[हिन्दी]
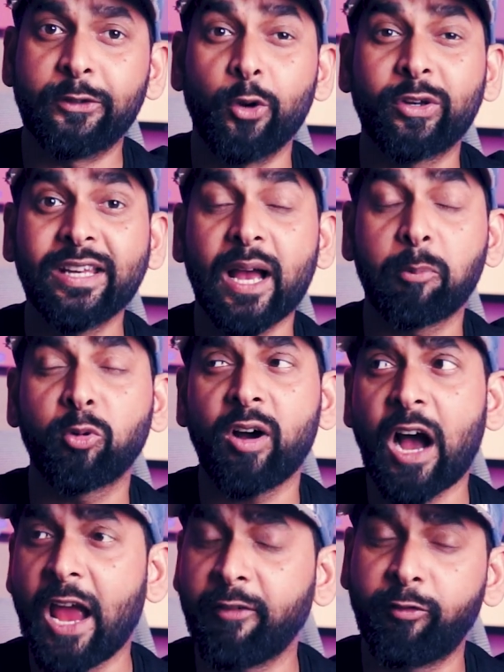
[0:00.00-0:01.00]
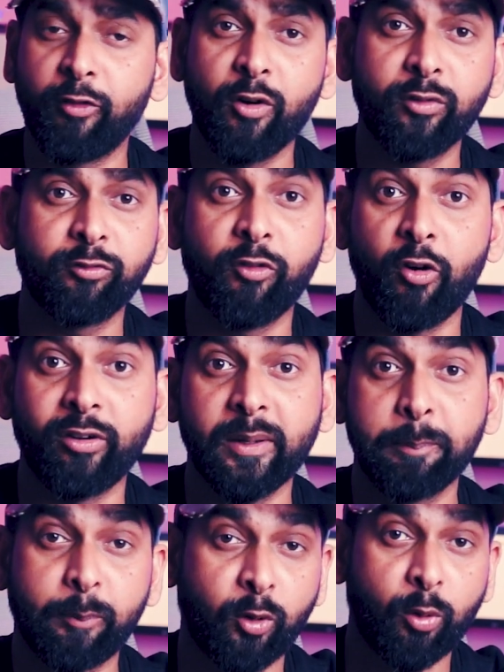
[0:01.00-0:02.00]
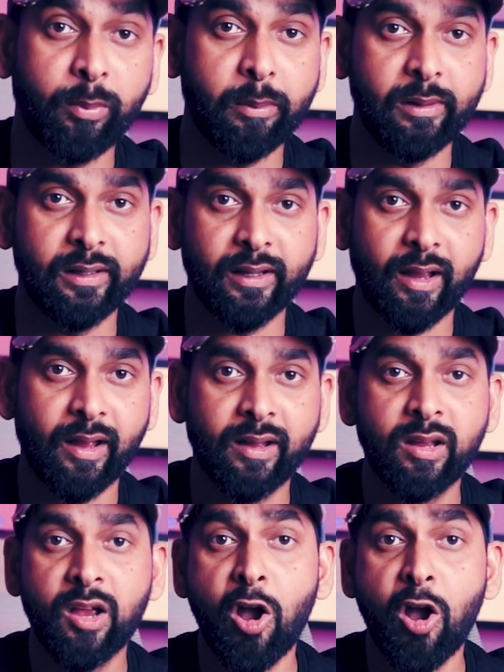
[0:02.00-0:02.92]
जो कि आपको आईफोन फोर्टीन प्रो में मिलता है